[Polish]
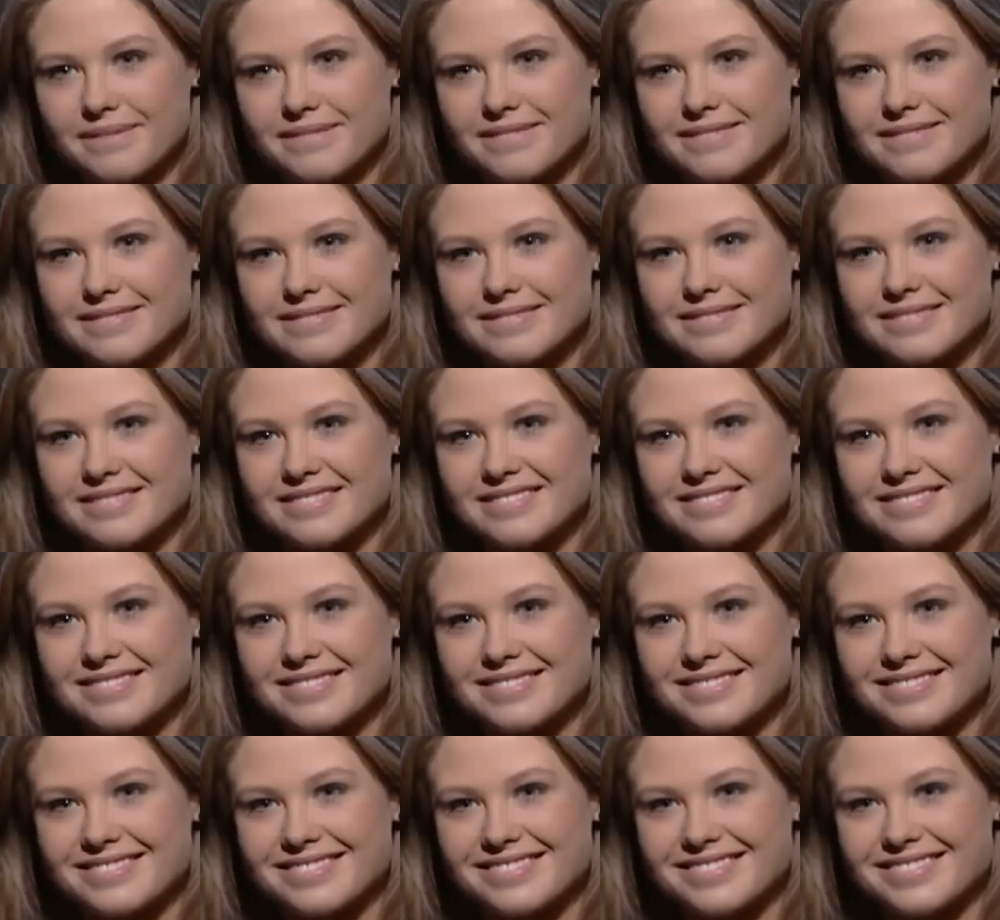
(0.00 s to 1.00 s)
Masz przed
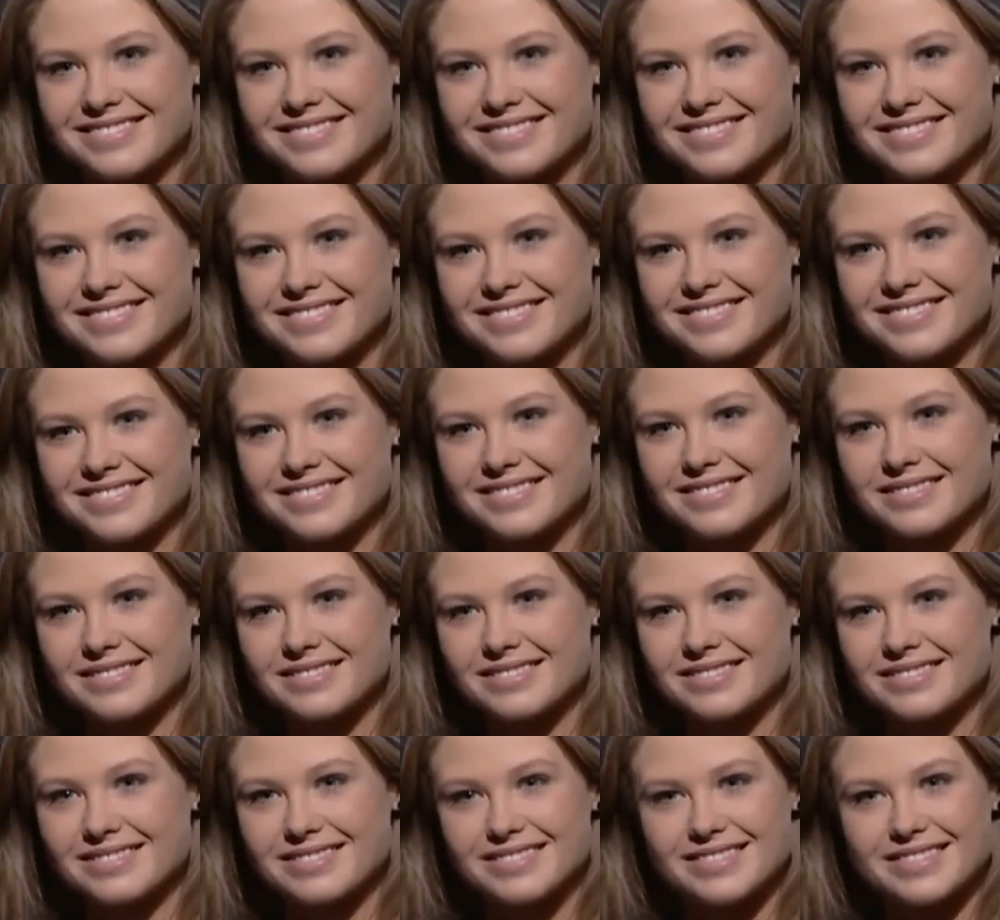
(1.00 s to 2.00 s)
sobą widzów
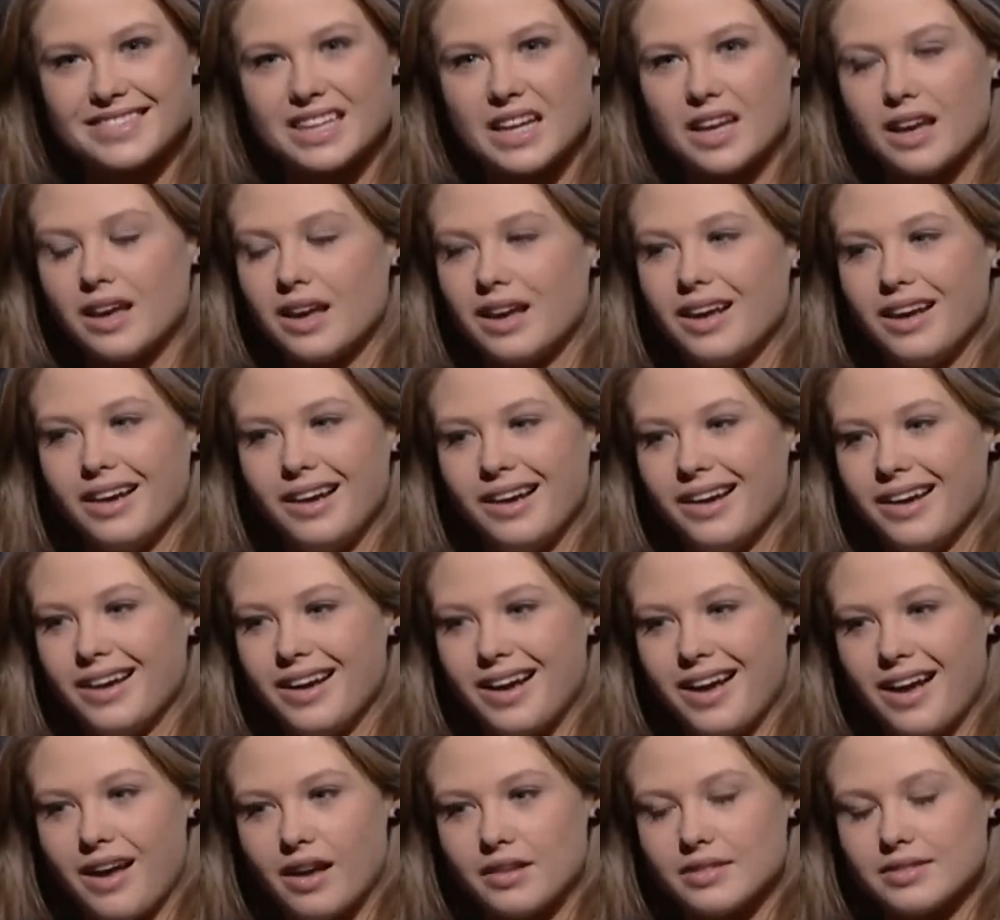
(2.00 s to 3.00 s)
prawdziwych, realnych,
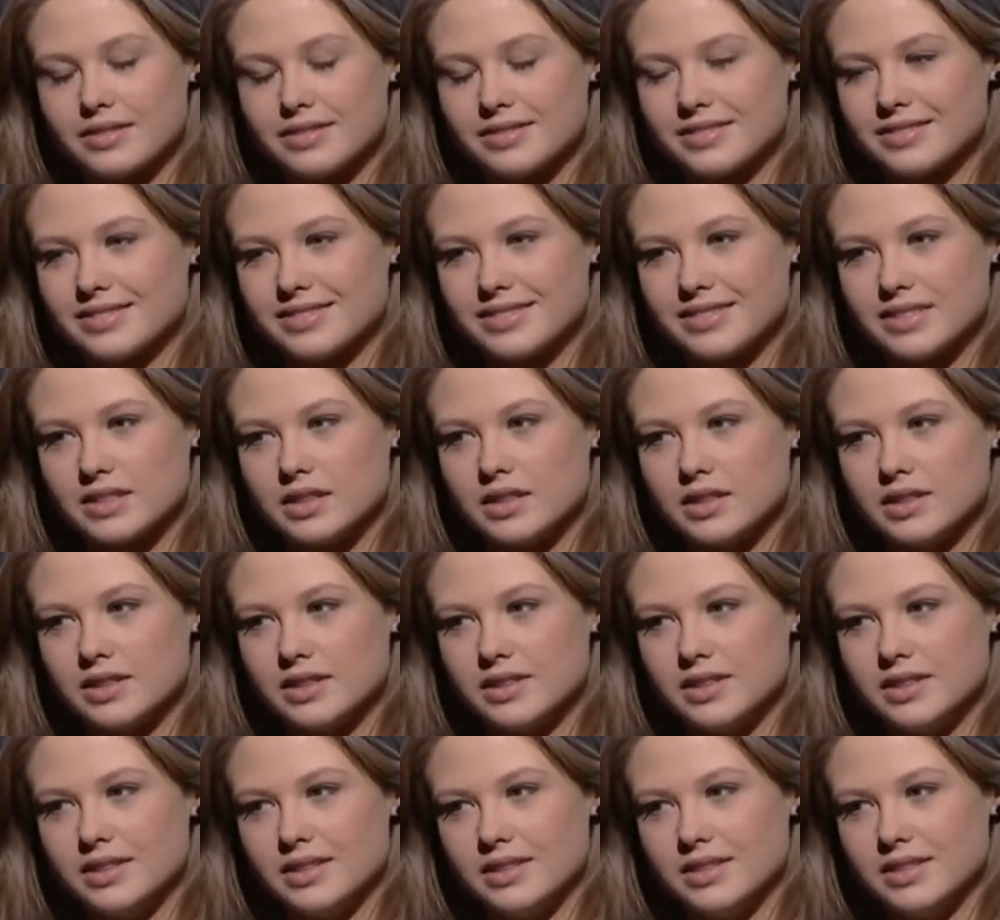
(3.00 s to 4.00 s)
nie kamerę.
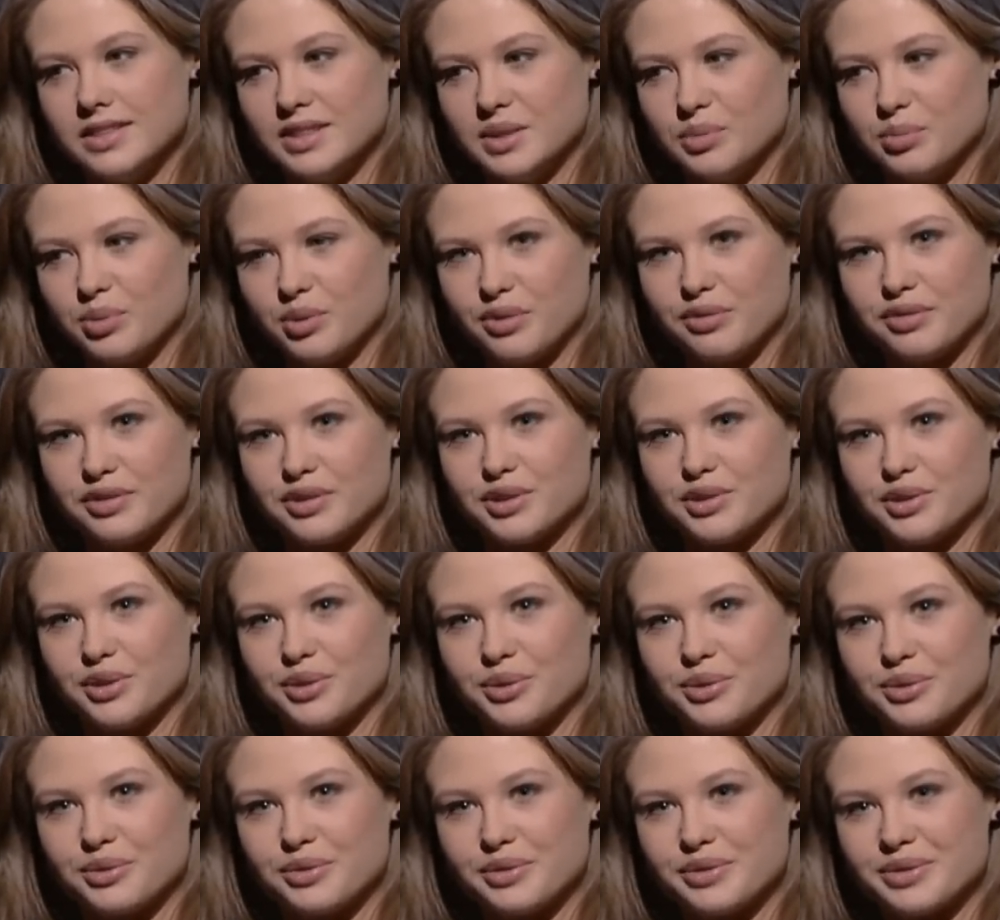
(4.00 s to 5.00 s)
I nie Jakie profesorów.
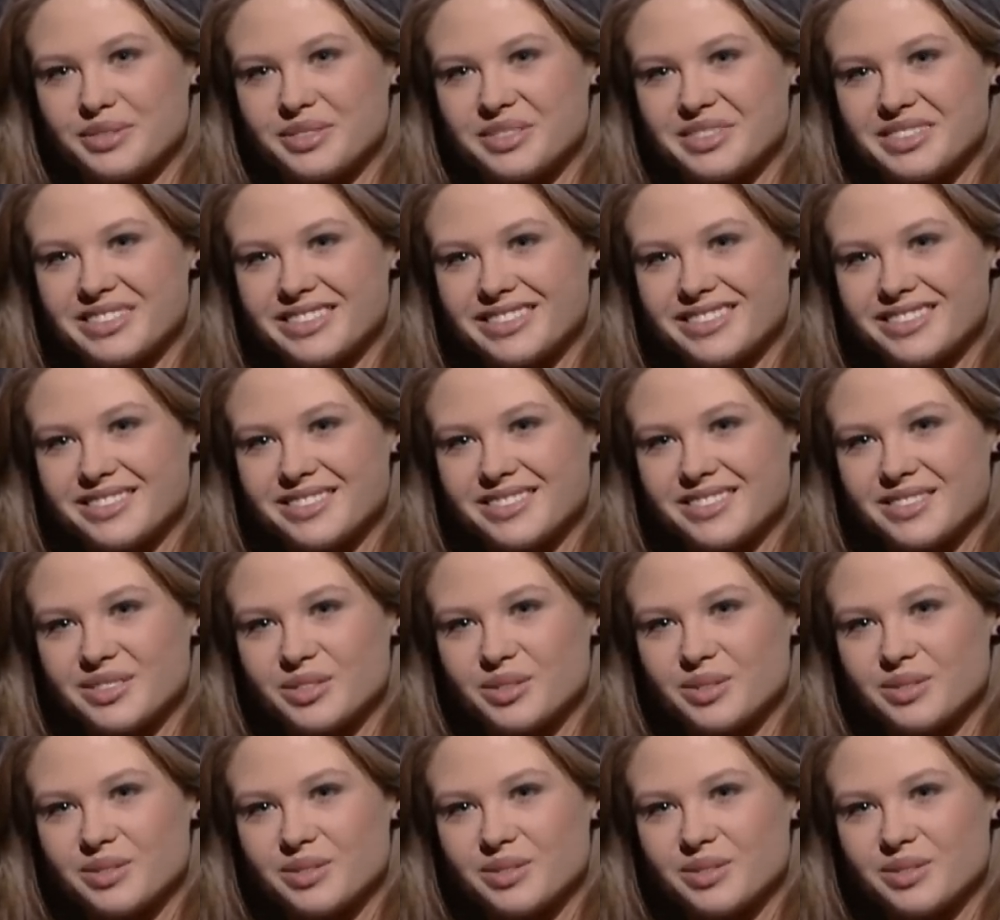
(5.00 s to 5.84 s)
to uczucie? Hmm?